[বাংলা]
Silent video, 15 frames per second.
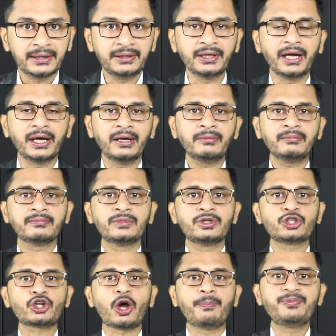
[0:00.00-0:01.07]
এদিকে
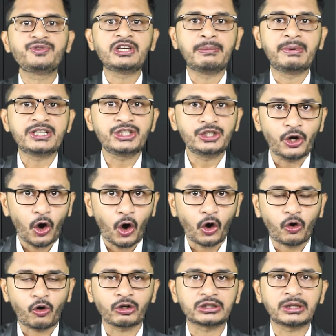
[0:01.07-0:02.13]
সবচেয়ে বেশি
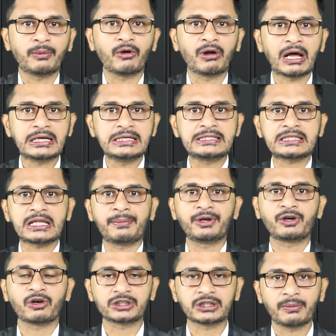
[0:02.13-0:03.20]
হক কথা বলা
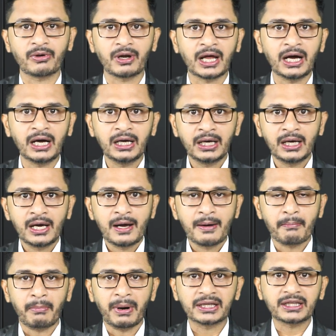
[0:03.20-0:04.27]
ইসলামের কথা বলা
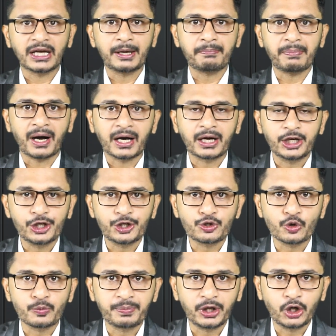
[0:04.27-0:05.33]
মাথায় পাগড়ি
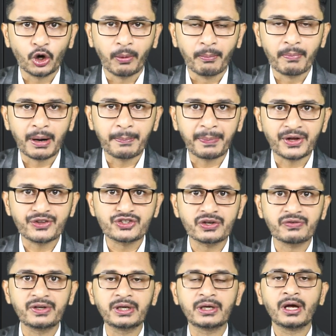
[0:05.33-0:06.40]
টুপি লম্বা
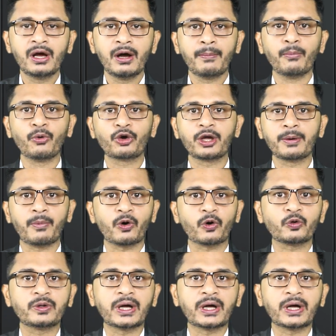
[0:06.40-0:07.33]
পাঞ্জাবির মুখে বড়